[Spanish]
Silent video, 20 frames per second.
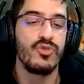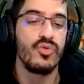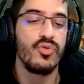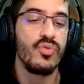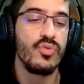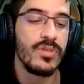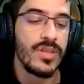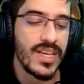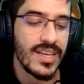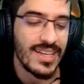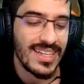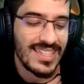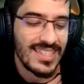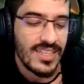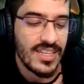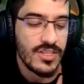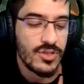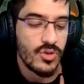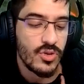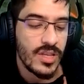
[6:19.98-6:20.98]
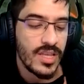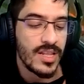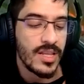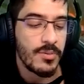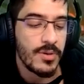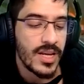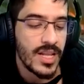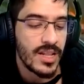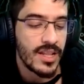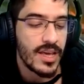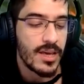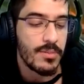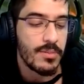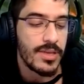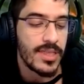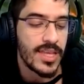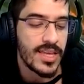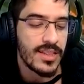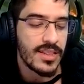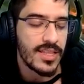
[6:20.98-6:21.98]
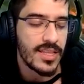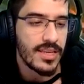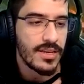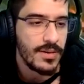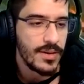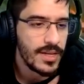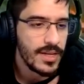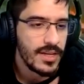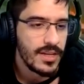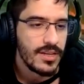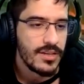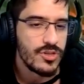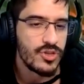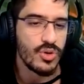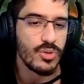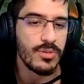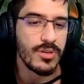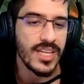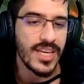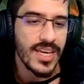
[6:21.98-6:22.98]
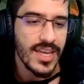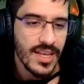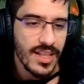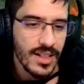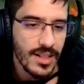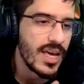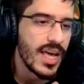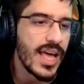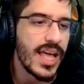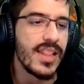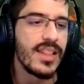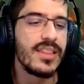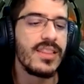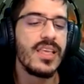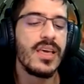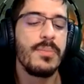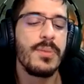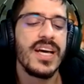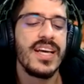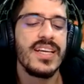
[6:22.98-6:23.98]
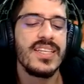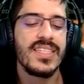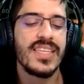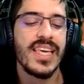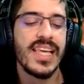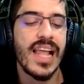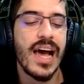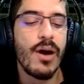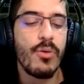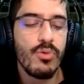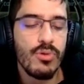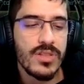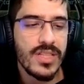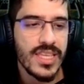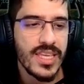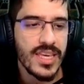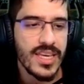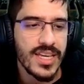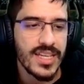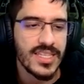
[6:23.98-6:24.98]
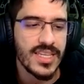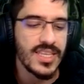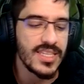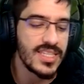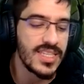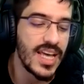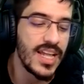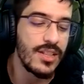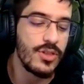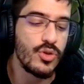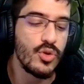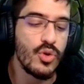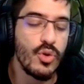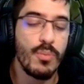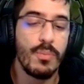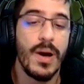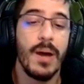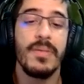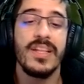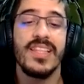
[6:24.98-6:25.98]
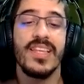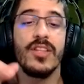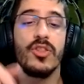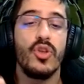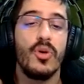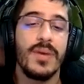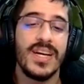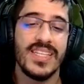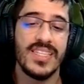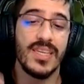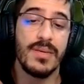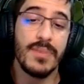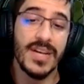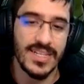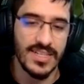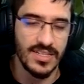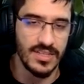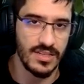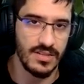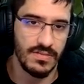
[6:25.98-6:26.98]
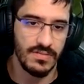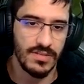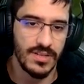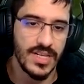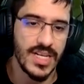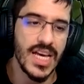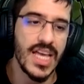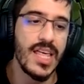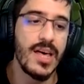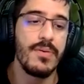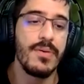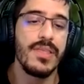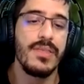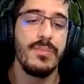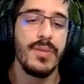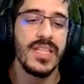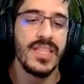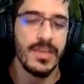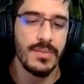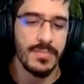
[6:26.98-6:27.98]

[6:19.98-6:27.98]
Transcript: un exceso de nivel evidente sobre él El tema es que la ulti, que es el salto Va metiendo más y más Cada vez mete